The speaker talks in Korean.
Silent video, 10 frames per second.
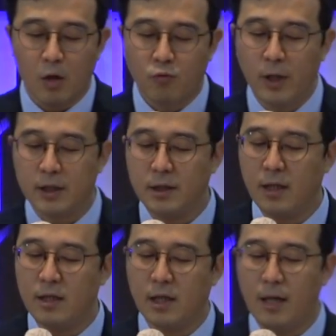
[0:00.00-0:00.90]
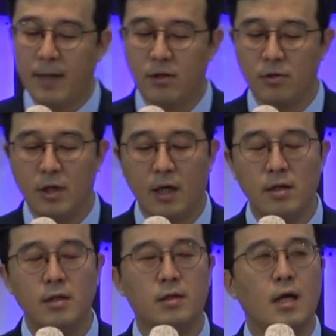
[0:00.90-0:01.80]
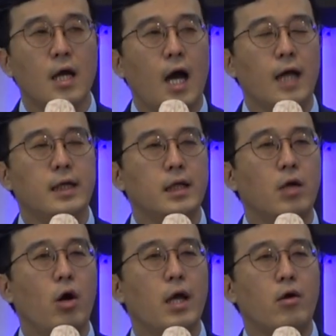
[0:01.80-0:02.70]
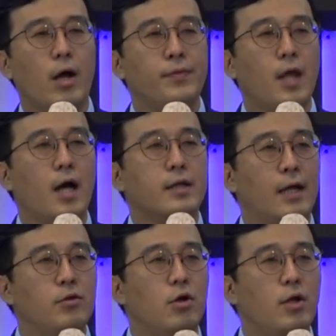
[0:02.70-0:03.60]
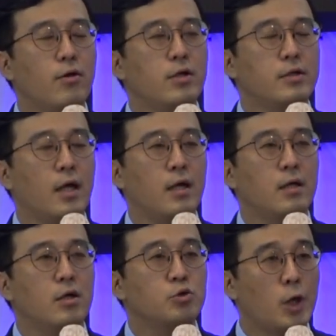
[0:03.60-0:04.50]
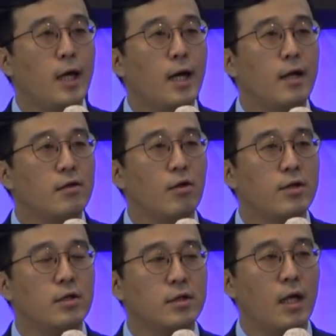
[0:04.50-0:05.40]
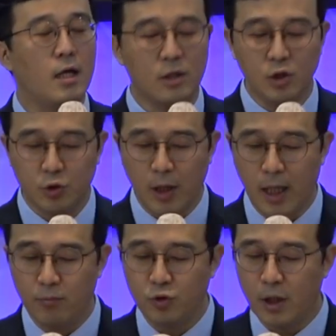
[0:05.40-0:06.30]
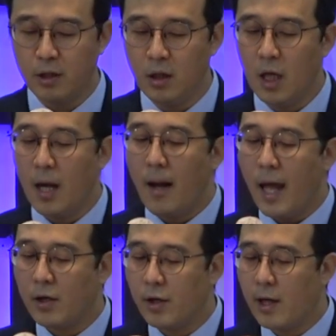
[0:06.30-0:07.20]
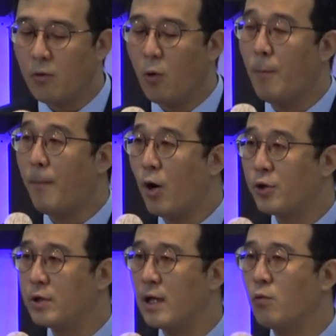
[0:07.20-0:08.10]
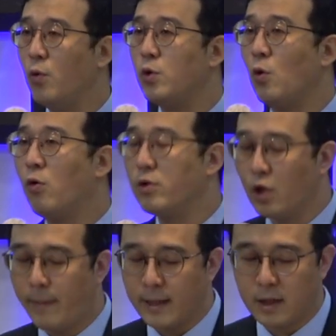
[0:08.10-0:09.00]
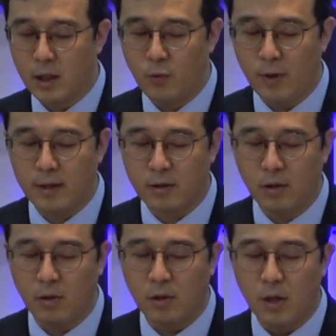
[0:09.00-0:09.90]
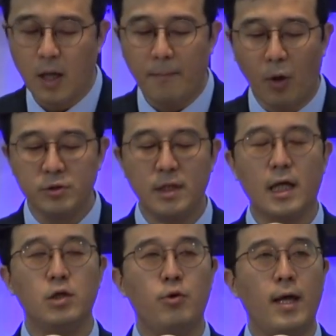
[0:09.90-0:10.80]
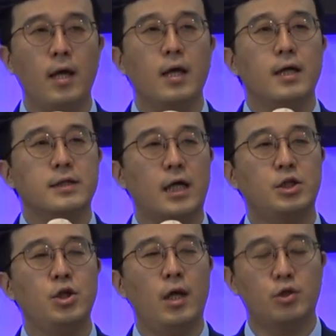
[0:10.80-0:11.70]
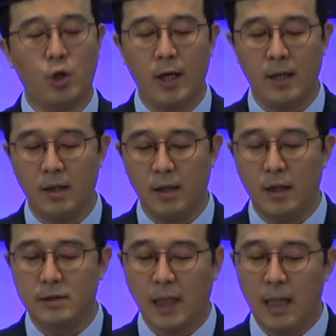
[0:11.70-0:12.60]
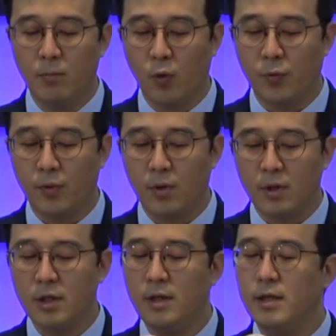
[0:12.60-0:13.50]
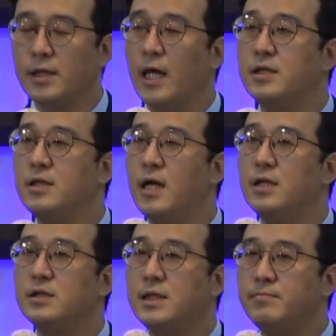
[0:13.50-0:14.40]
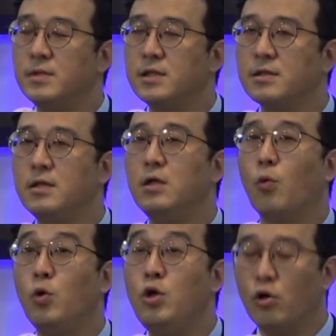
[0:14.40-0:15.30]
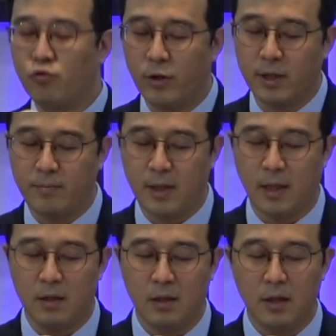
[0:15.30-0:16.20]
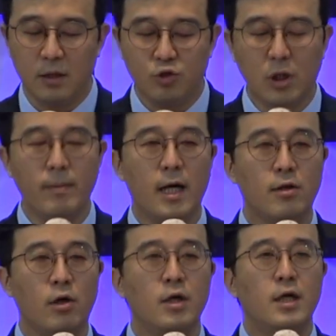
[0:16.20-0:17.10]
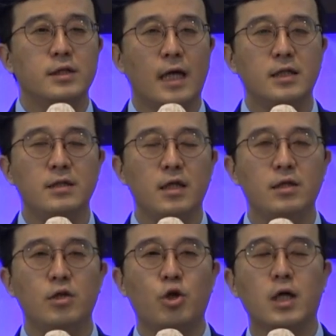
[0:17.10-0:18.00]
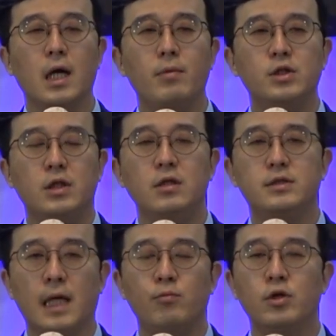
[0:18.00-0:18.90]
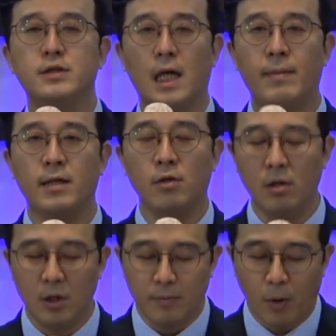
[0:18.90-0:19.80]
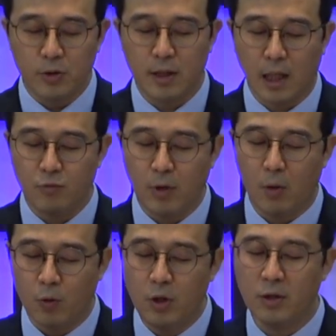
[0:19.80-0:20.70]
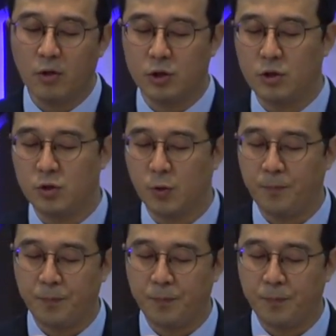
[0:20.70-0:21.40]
구약시대 이스라엘 백성들에게는 하나님과의 관계가 단절되었을 때, 죄가 있었을 때, 그 죄의 문제를 해결하고 벗어나고 용서받기 위해서 번제단 위에 자신의 죄, 잘못, 들 대신할 짐승을 올려두었습니다. 쉽게 말해서 자신 대신에 죄값을 치를 재물을 잡아서 번제단 위에 올리는 것이죠.